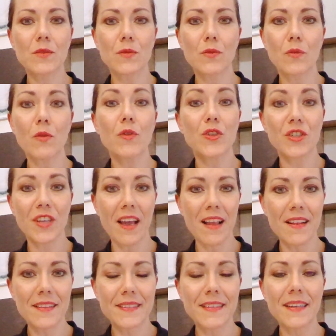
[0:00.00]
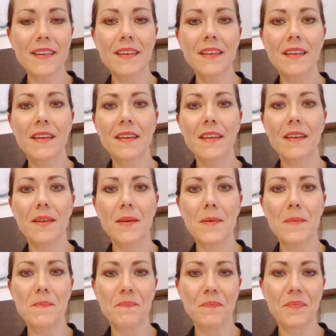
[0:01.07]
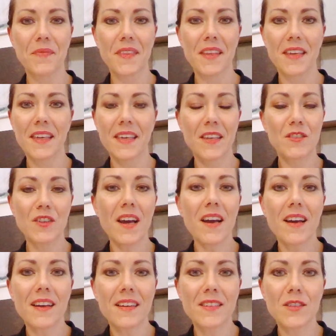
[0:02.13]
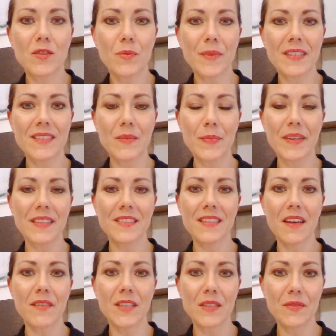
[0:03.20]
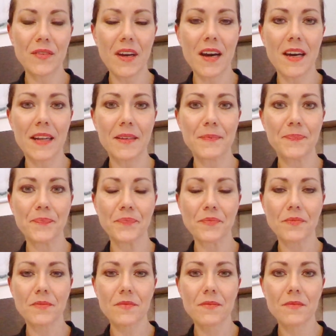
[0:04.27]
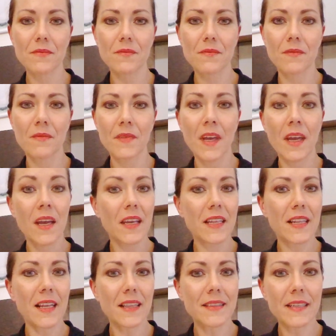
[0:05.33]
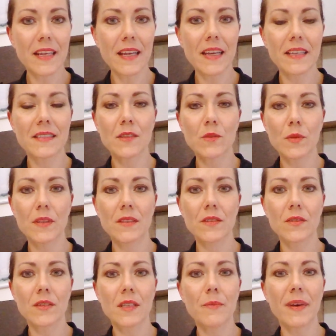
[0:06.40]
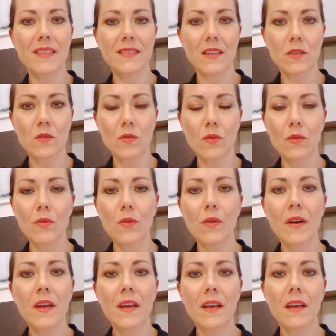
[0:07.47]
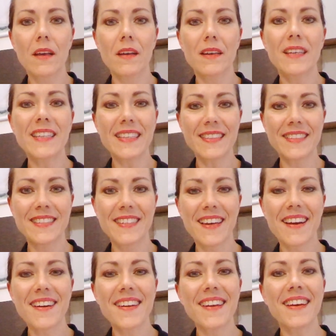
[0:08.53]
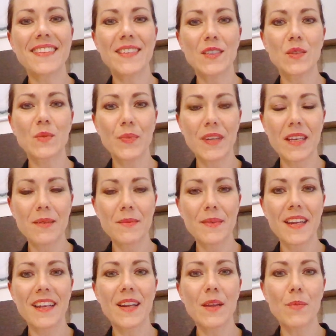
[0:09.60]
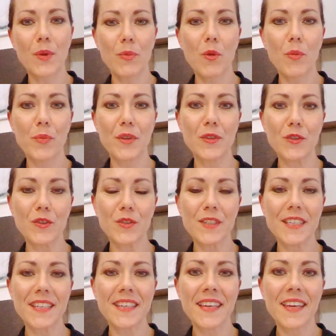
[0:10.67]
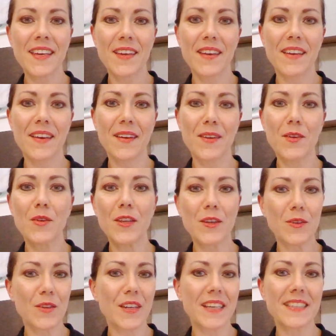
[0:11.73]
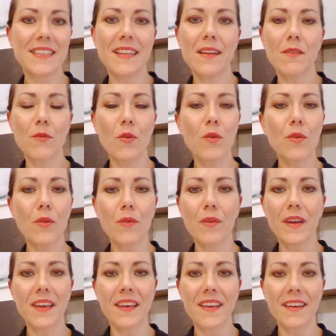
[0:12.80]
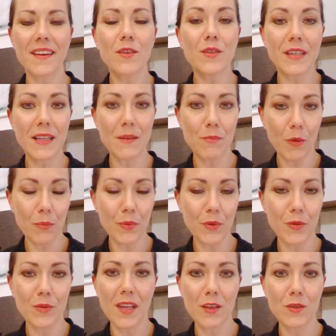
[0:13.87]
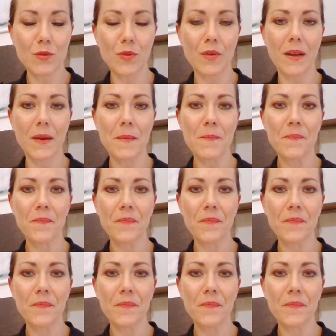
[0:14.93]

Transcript: sono scelte ehm, che già insomma si pensava di fare in altre situazioni basta solo eh, iniziare ad esprimere le proprie opinioni eh, con i colleghi di lavoro e con il proprio datore.